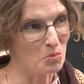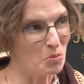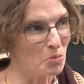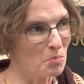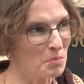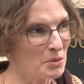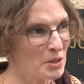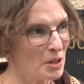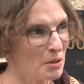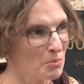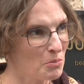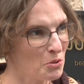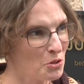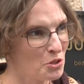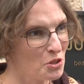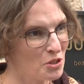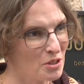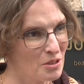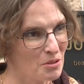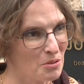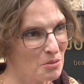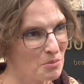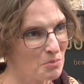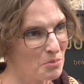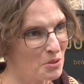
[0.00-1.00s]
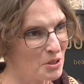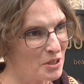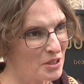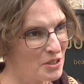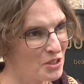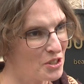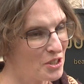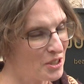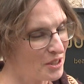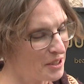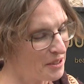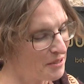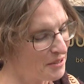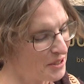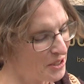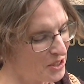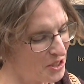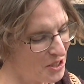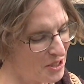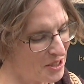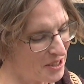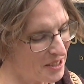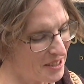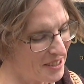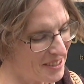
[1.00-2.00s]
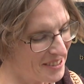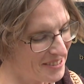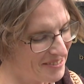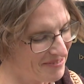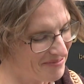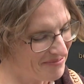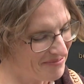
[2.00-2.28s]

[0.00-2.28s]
Ну, потому что он более человеческий.